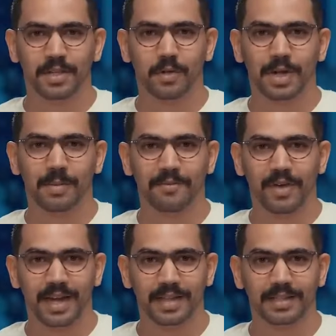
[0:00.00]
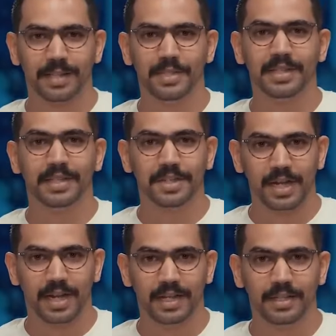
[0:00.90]
ازيكم يا جماعه في حلقه جديده من
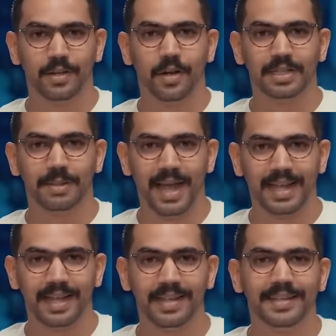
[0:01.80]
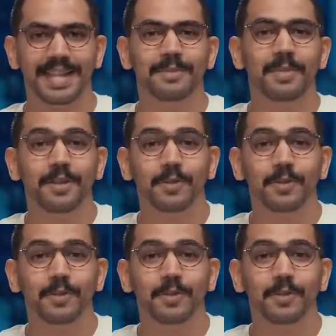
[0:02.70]
دردشه على الهادي النهارده معانا نجم